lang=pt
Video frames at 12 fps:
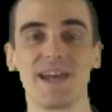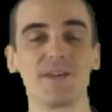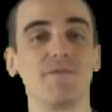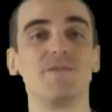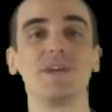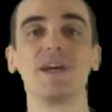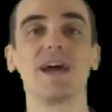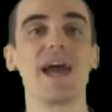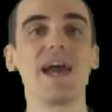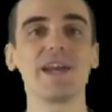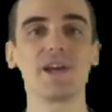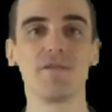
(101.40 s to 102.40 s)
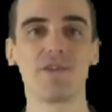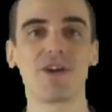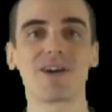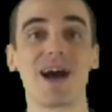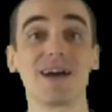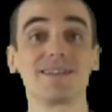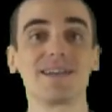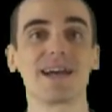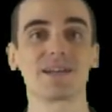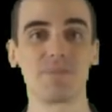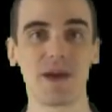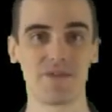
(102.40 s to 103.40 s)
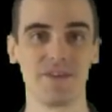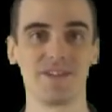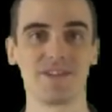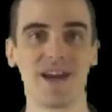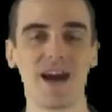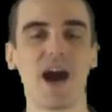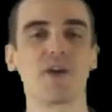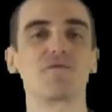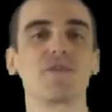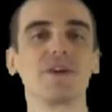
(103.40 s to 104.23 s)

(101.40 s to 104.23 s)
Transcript: um like e se inscreva no canal. Até o próximo